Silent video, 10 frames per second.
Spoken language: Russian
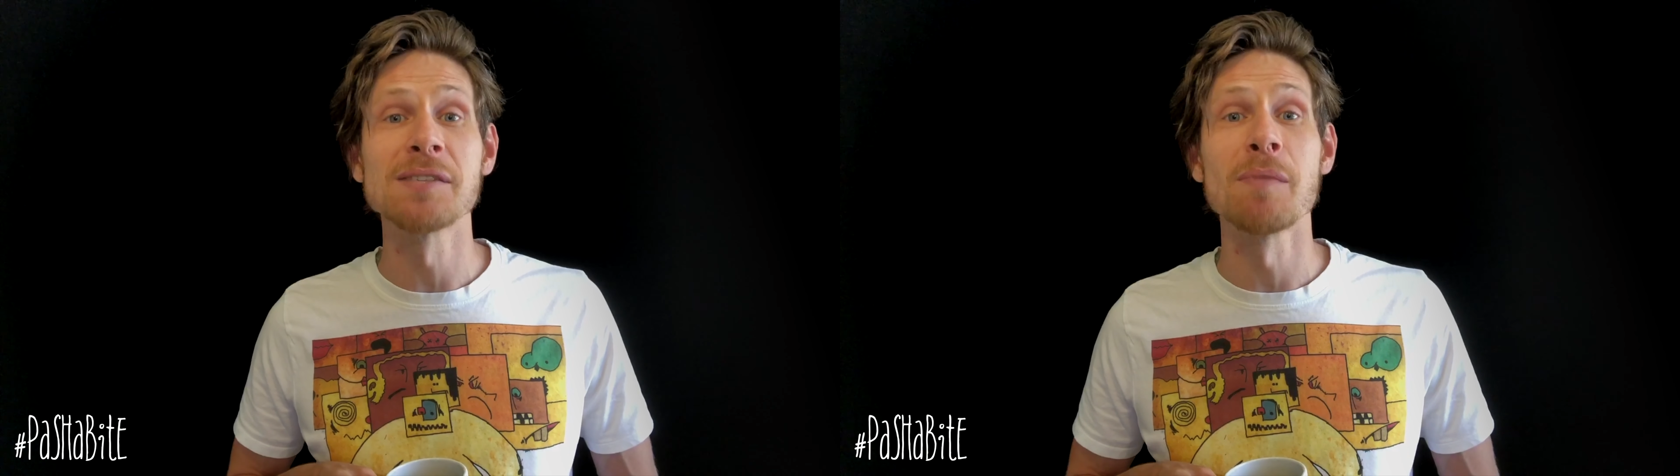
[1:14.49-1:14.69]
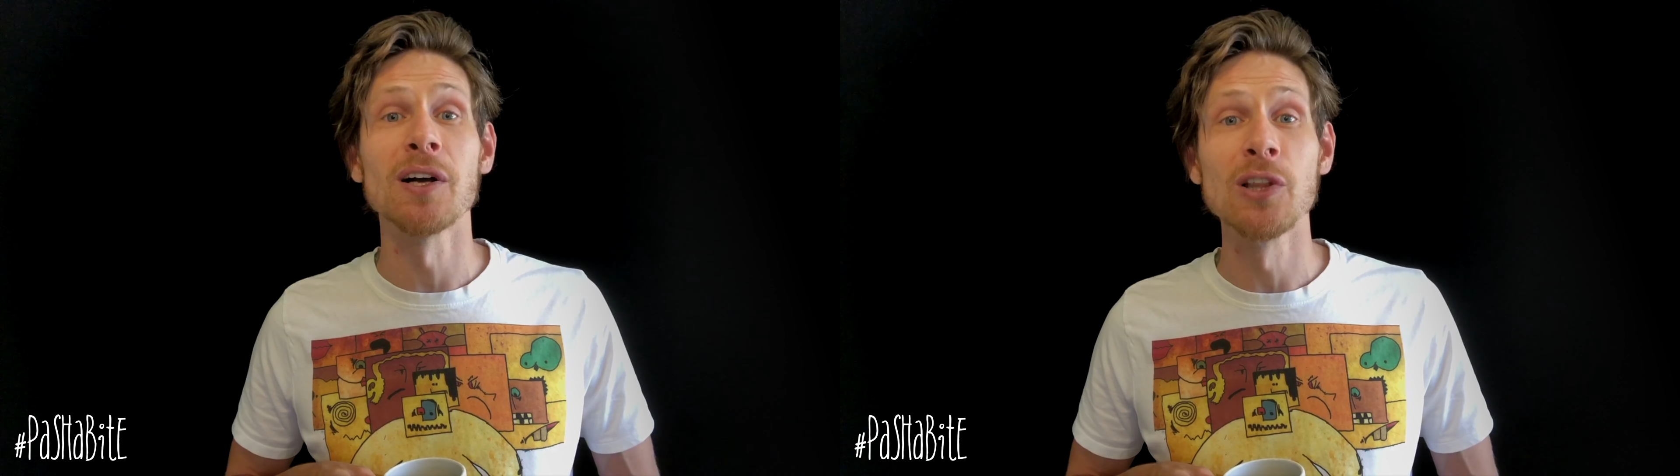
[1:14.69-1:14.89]

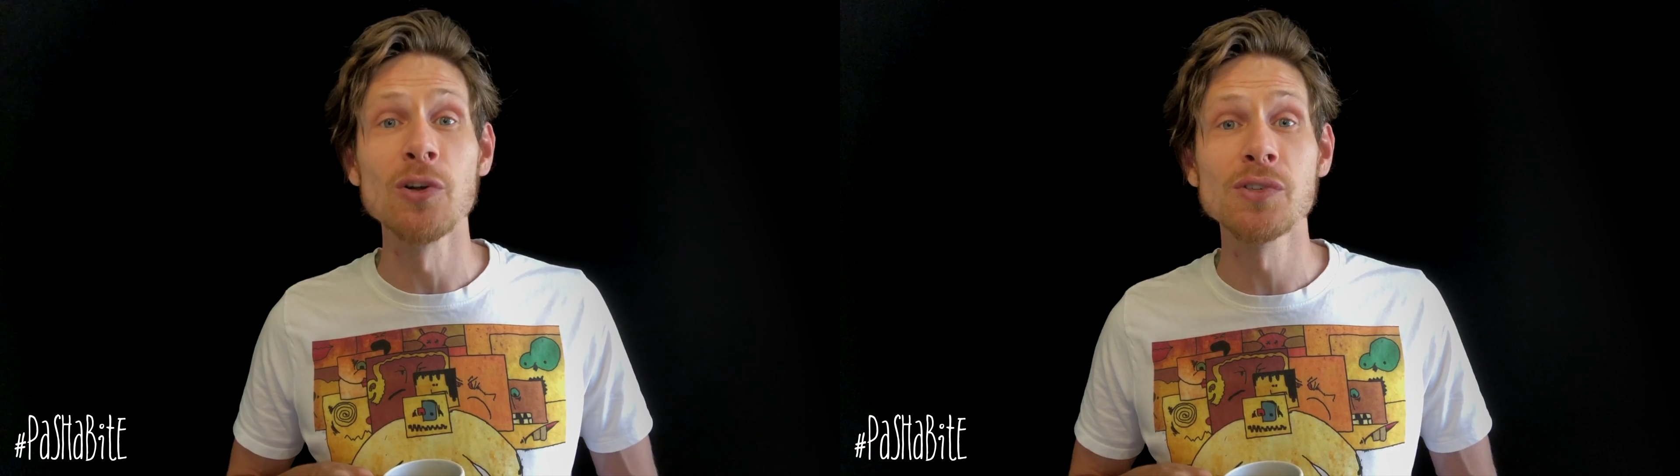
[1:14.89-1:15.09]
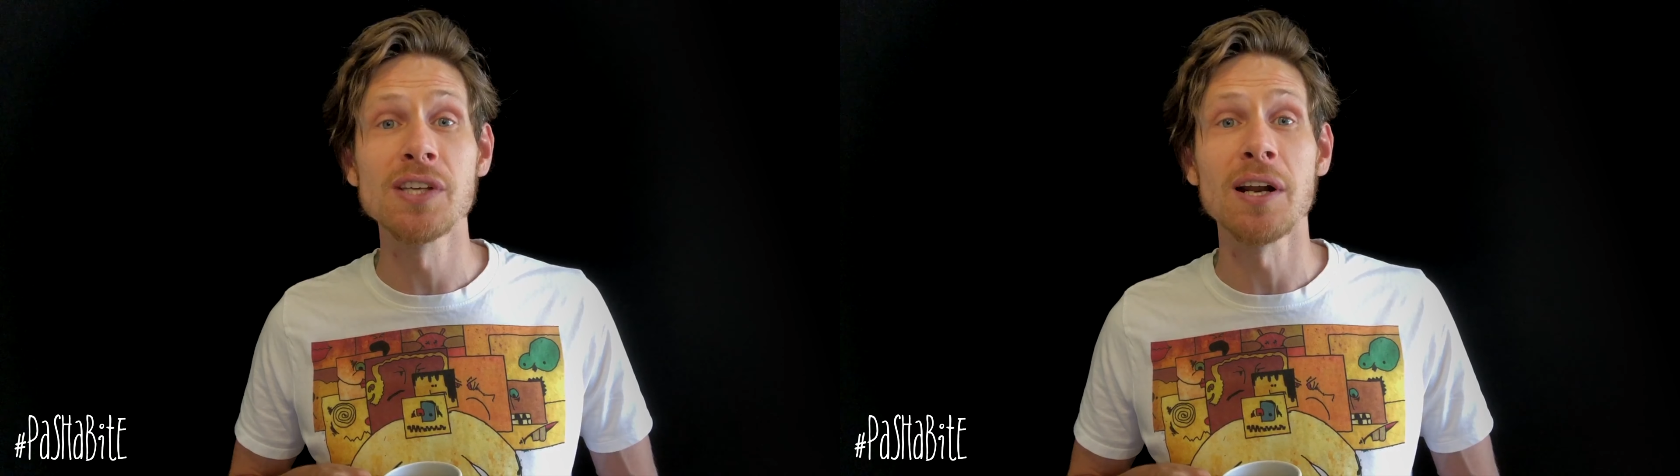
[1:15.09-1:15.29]

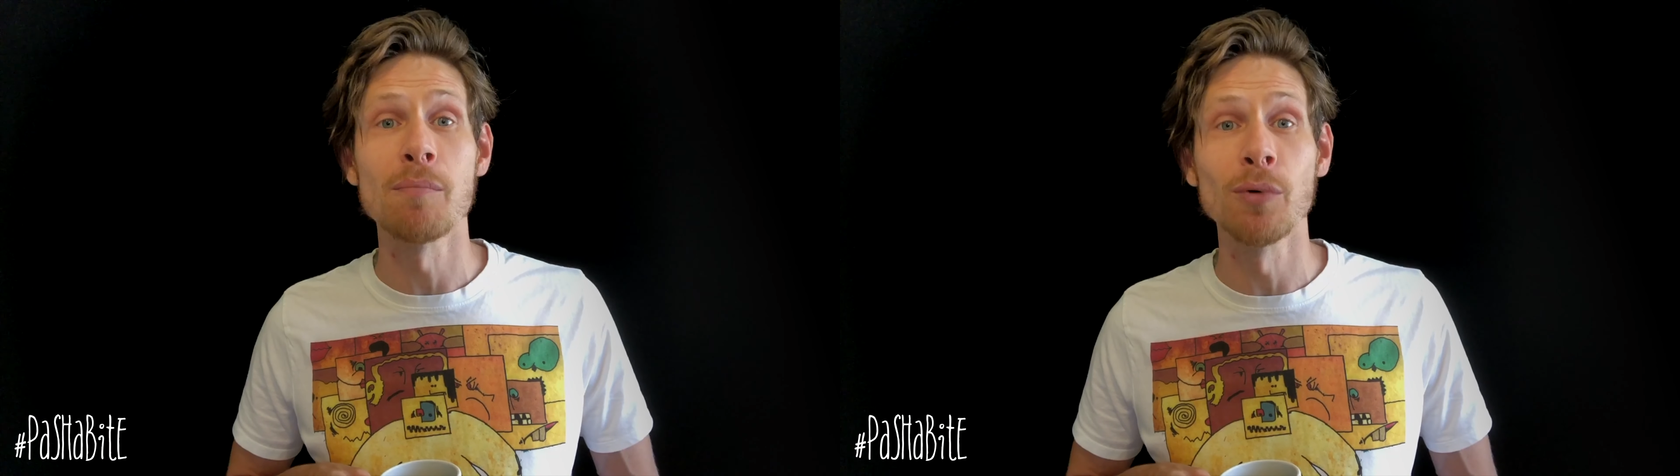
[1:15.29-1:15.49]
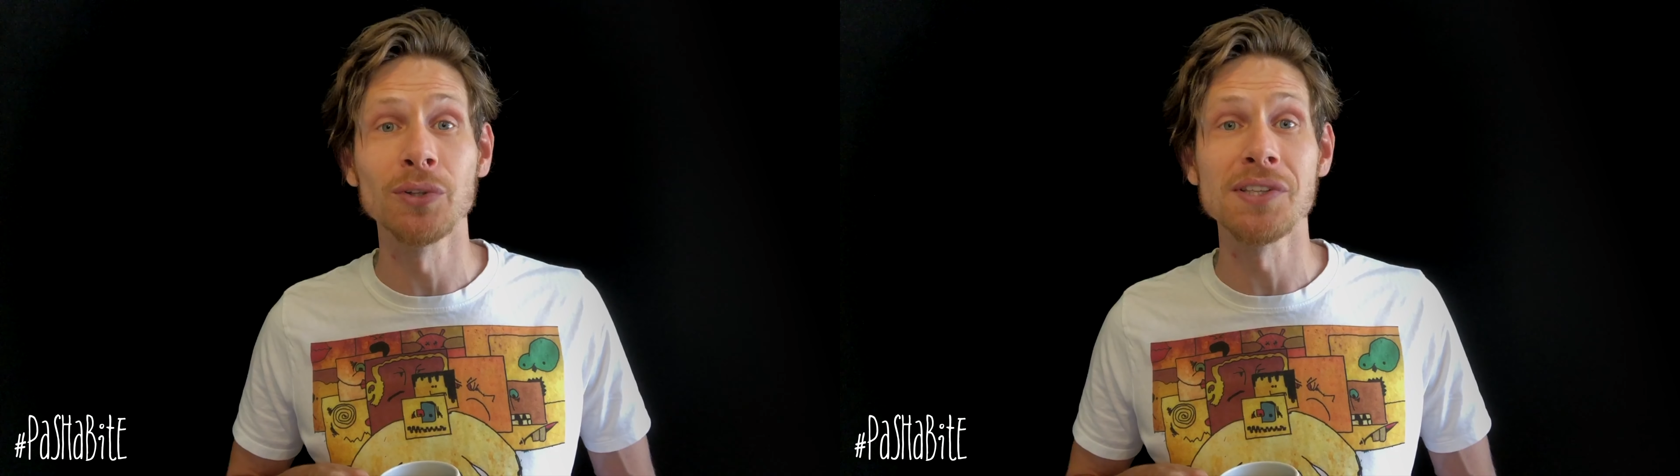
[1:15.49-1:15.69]
смогло
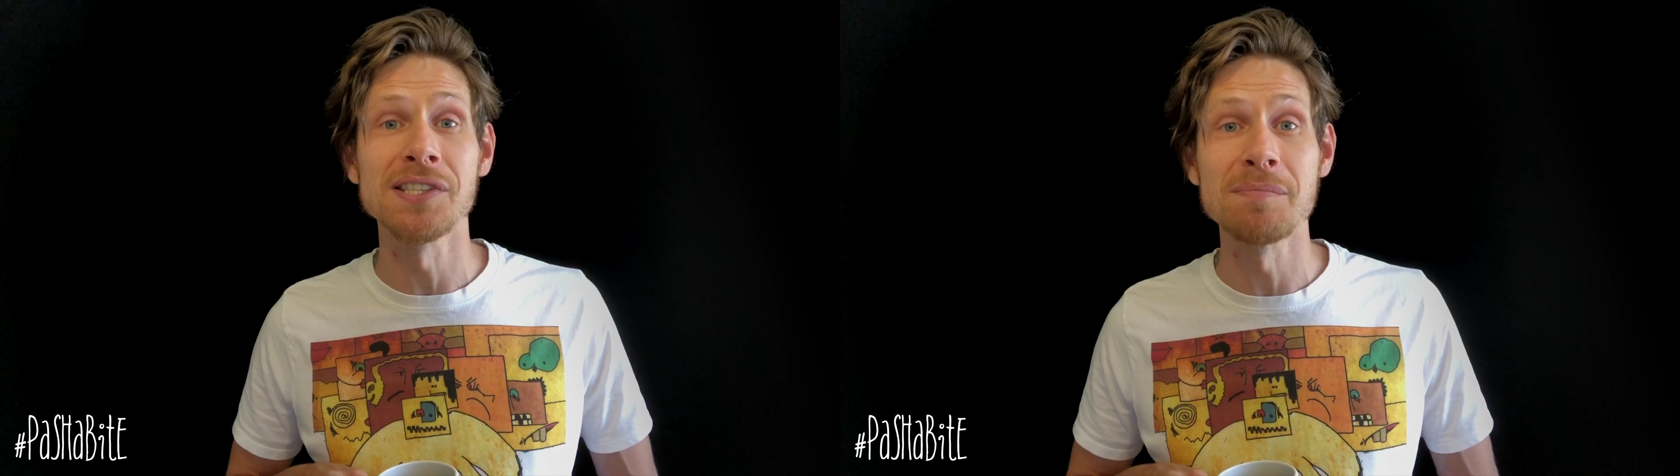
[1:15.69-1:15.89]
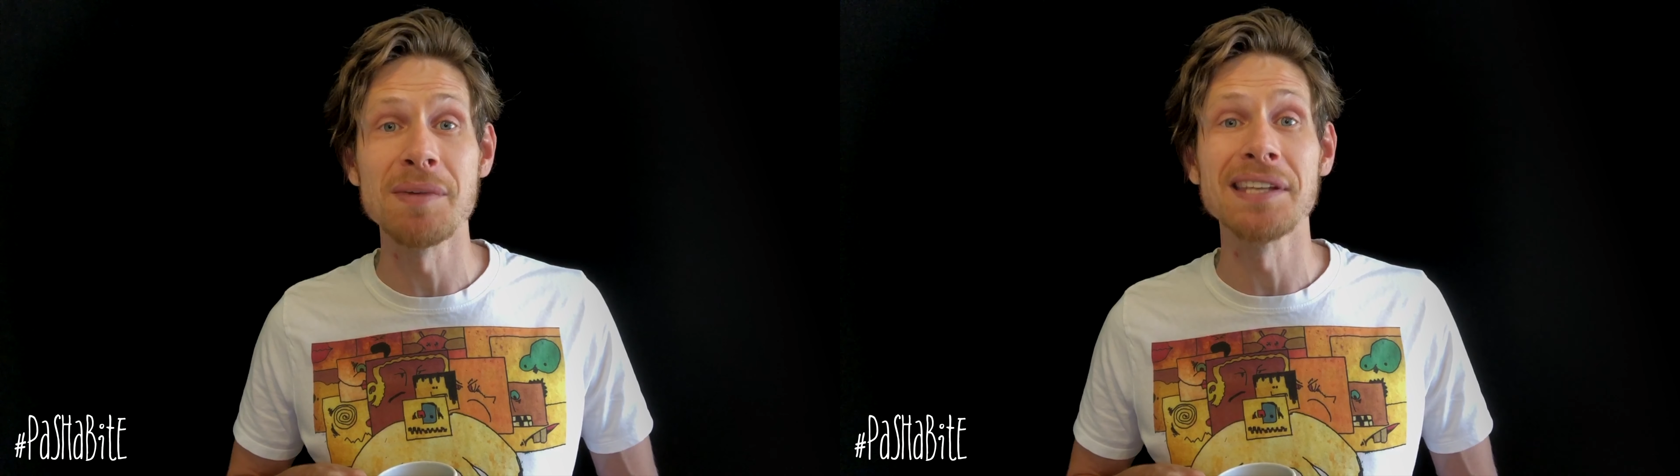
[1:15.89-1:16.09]
заработать
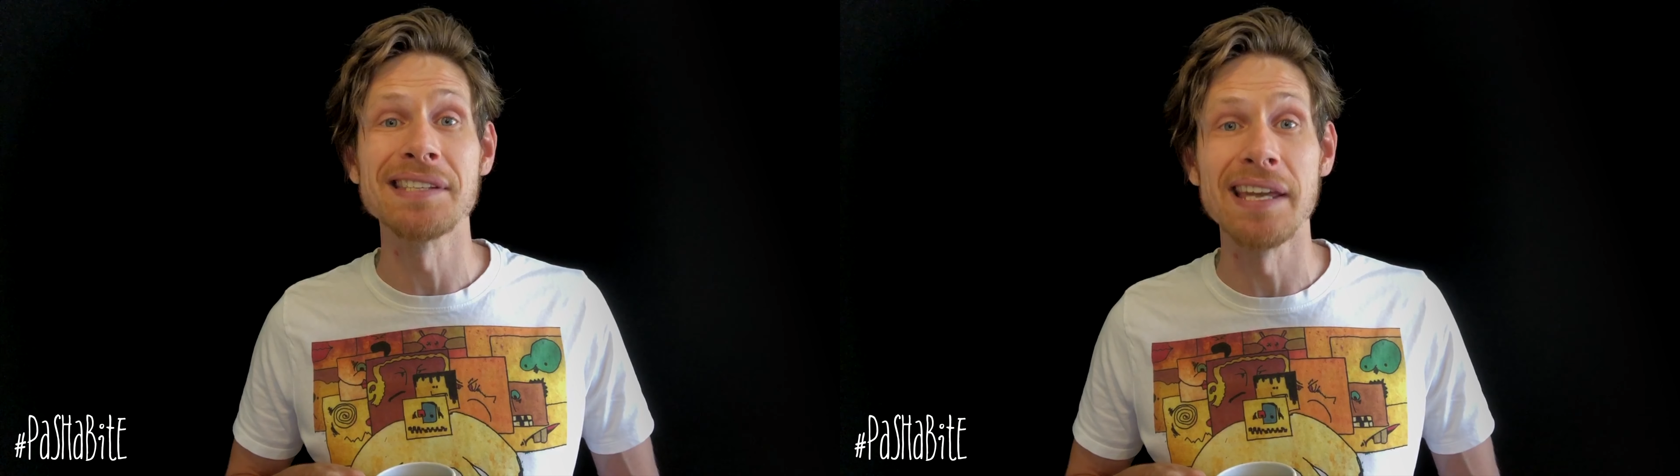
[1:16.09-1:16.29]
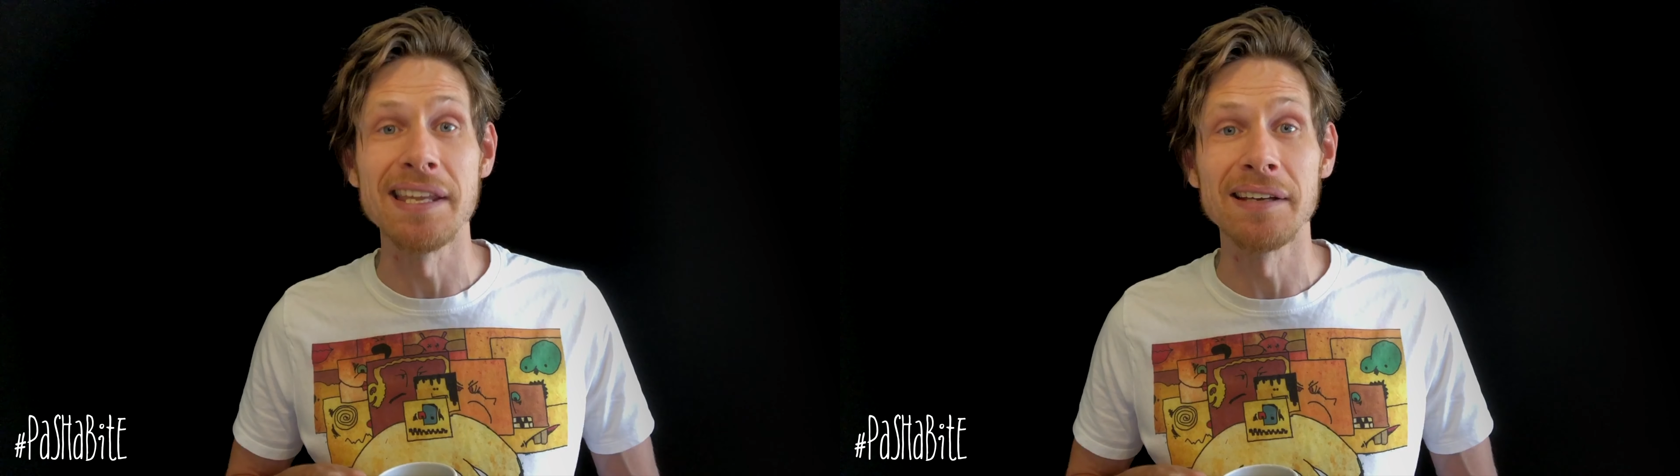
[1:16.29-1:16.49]
себе
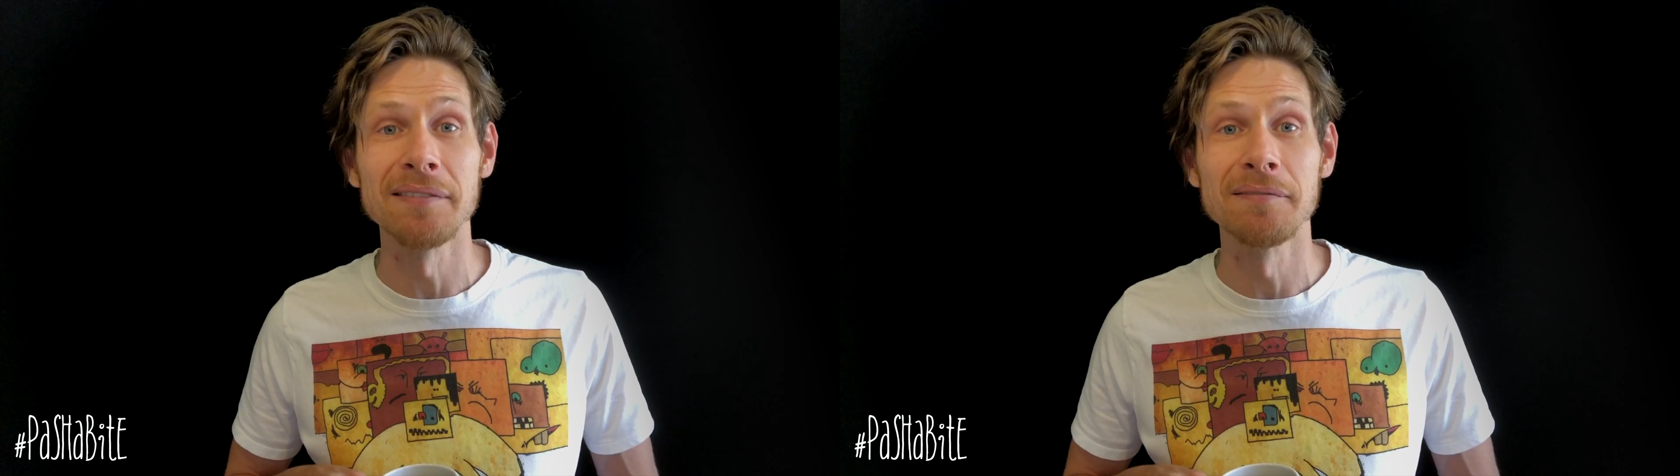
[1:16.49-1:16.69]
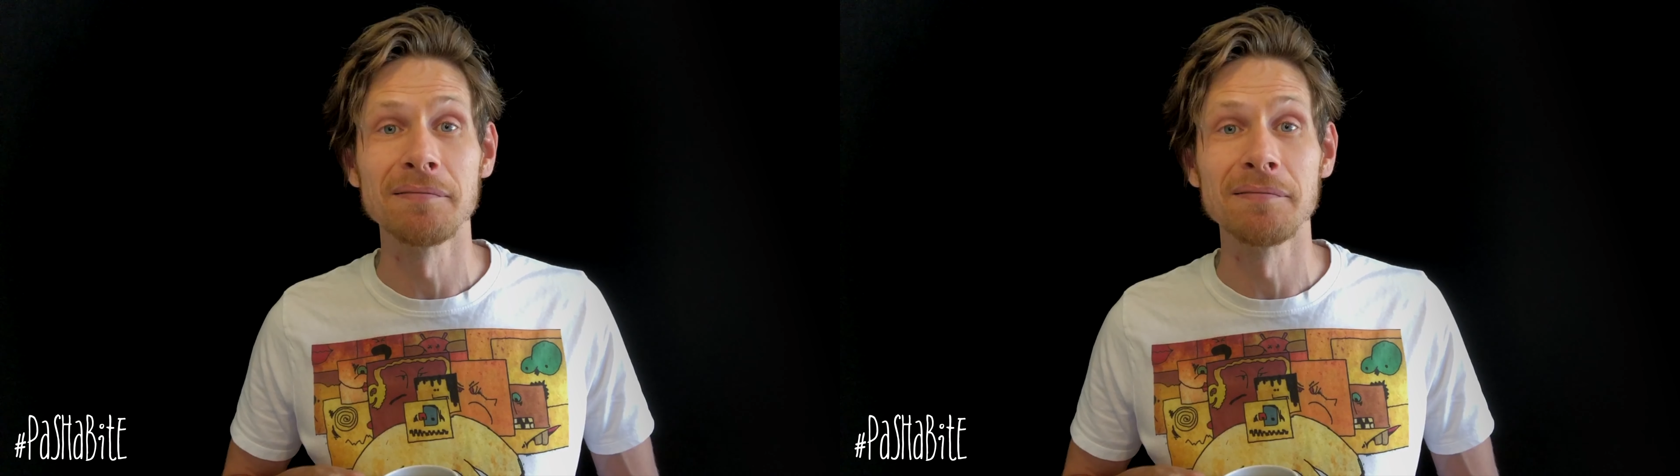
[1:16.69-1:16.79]
денег.